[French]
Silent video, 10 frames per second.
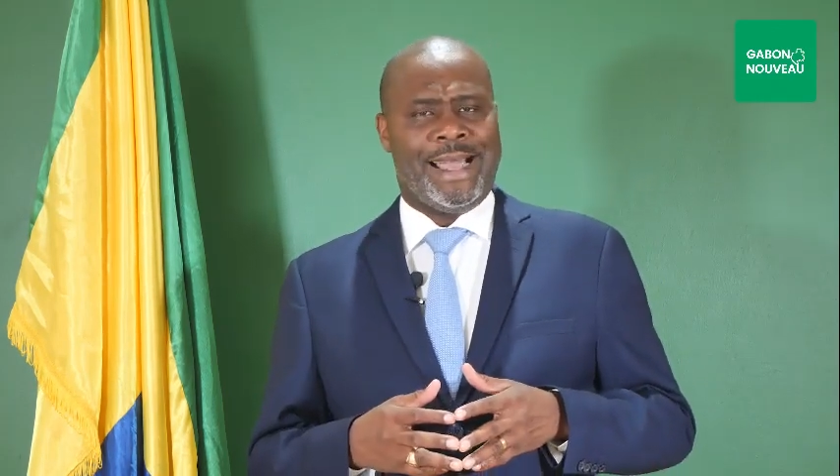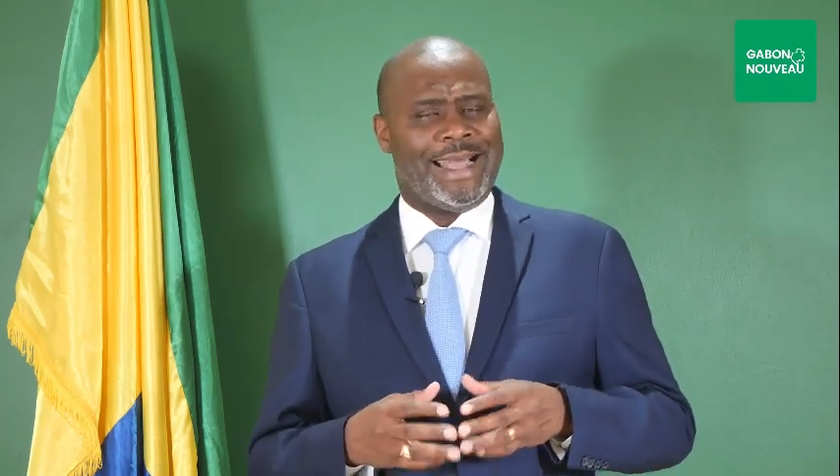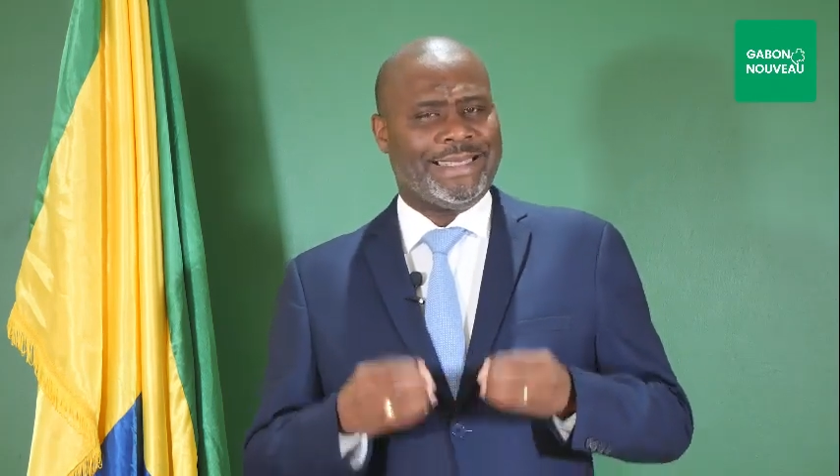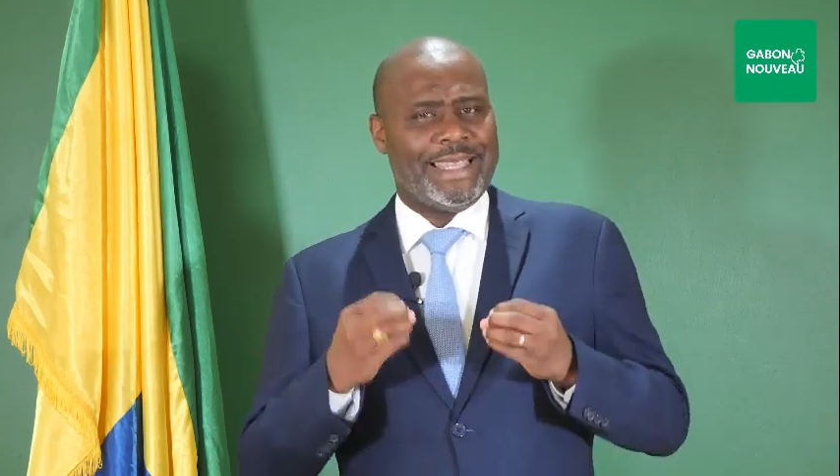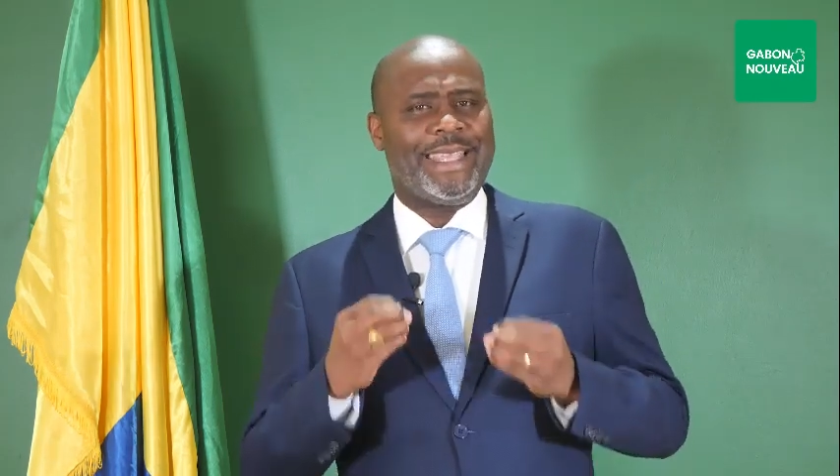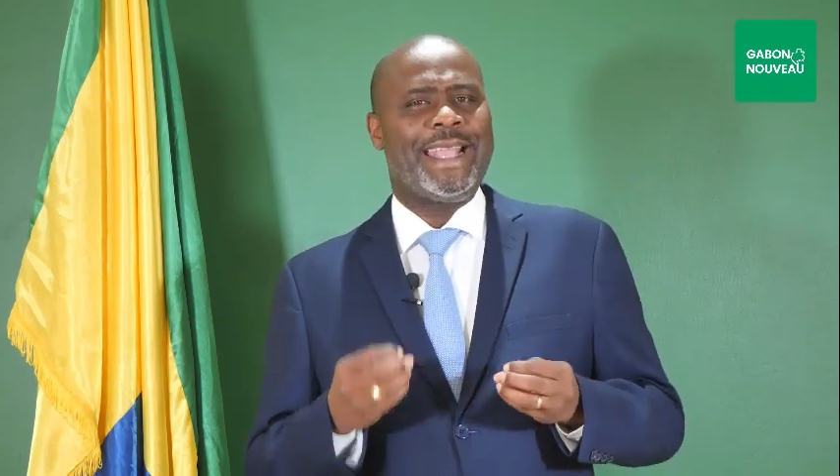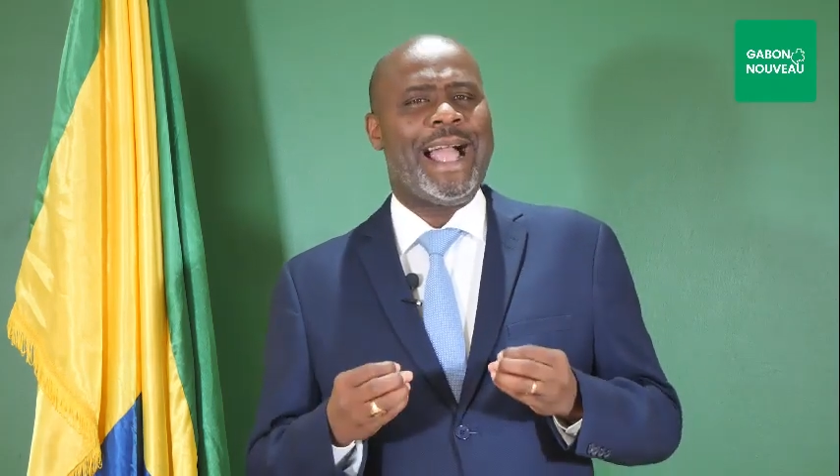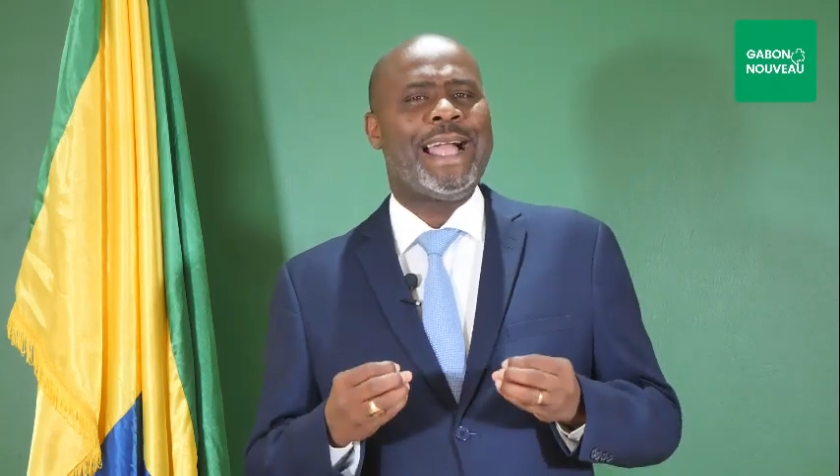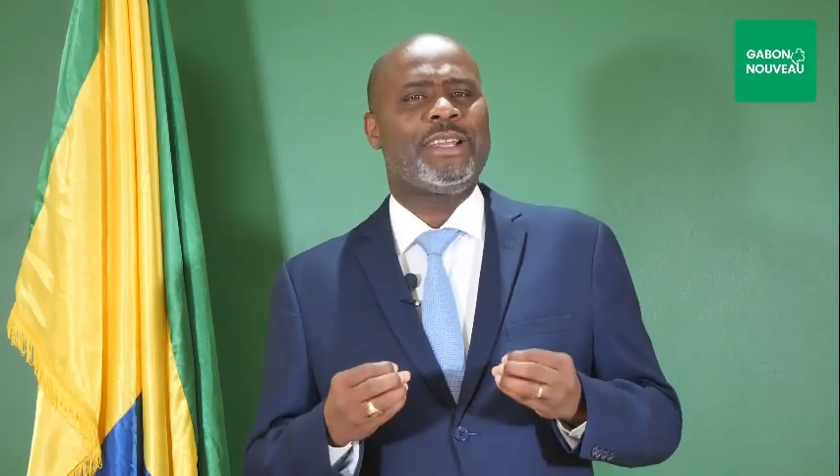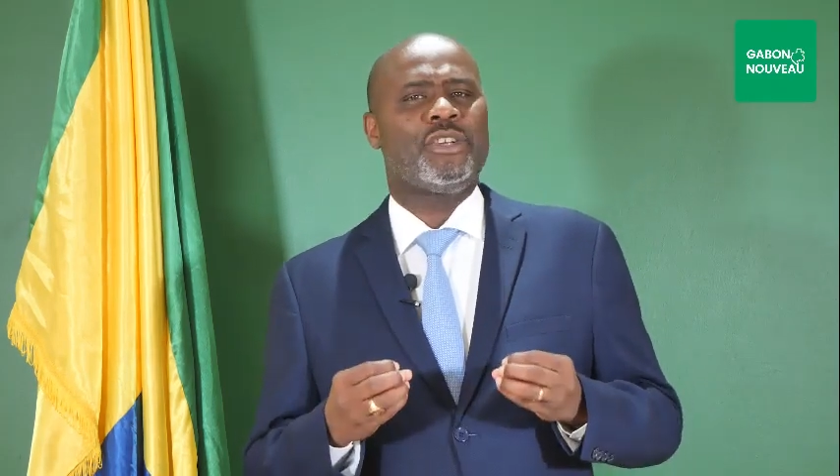À cet
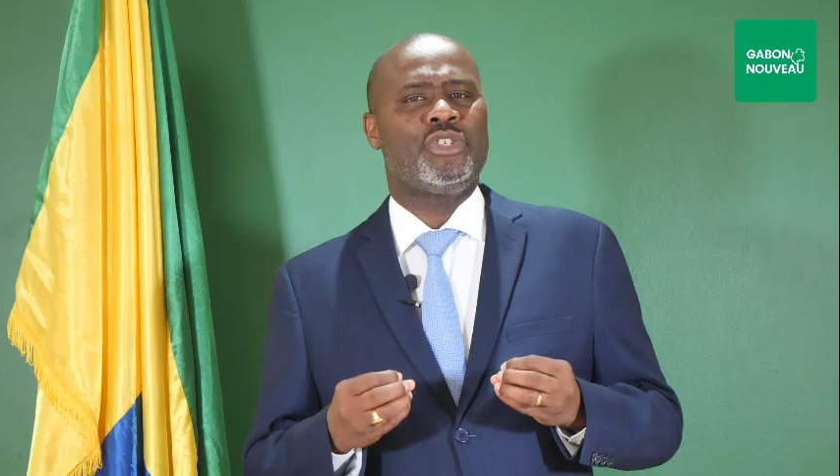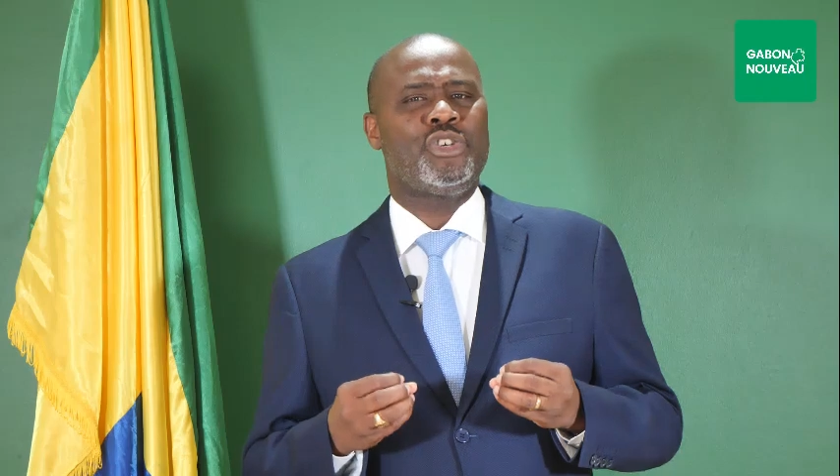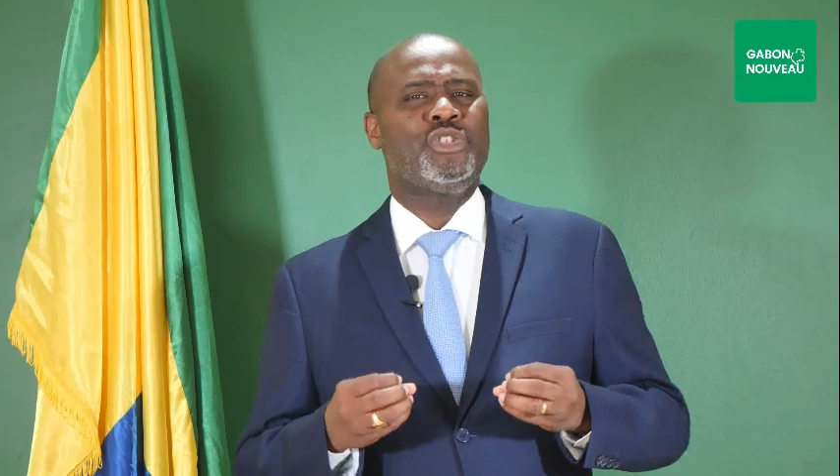égard, je